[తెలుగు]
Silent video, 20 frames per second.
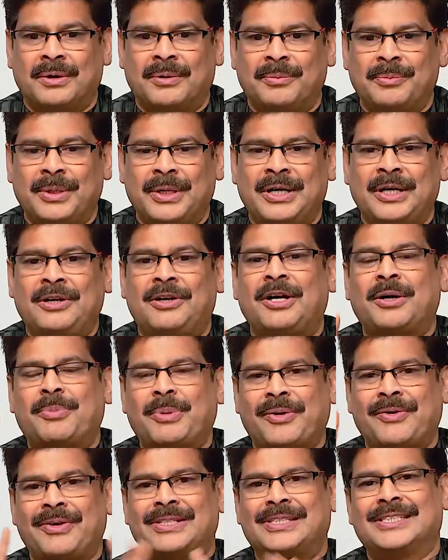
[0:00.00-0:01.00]
మీరు ఇంట్లోకి
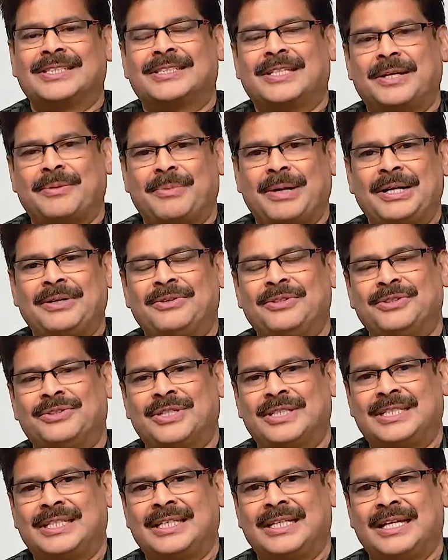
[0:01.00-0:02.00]
ప్రవేశిస్తారు బయట నుంచి
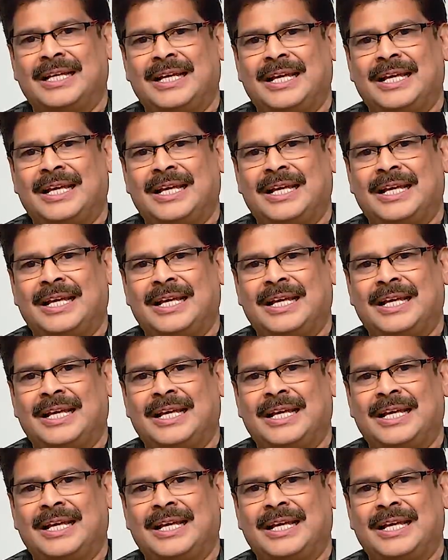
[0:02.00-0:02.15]
వచ్చి